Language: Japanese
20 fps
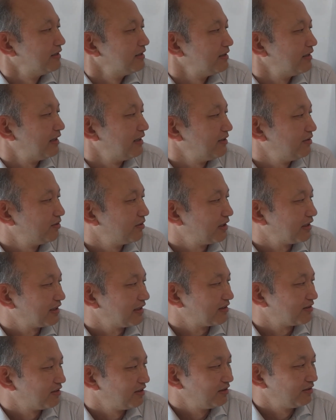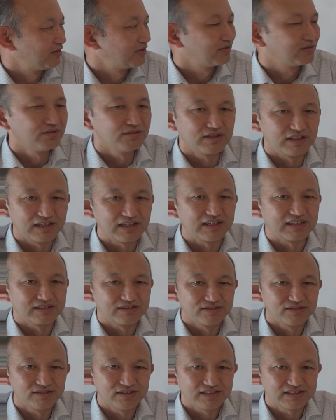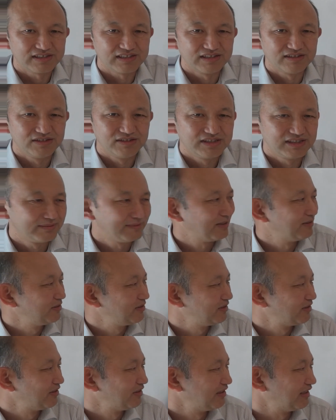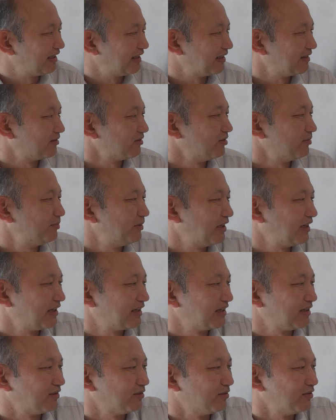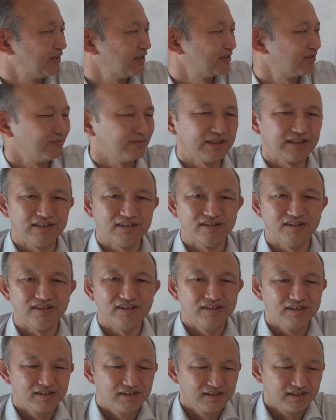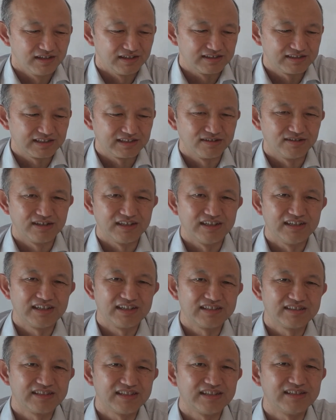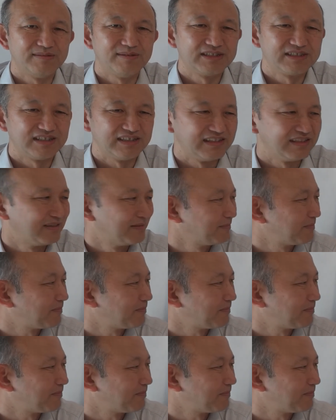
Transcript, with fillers: で、夕方それに乗り込んだら、その列車の一番後ろにね、このプラハからドネツクまでの車両が連結されてましたね。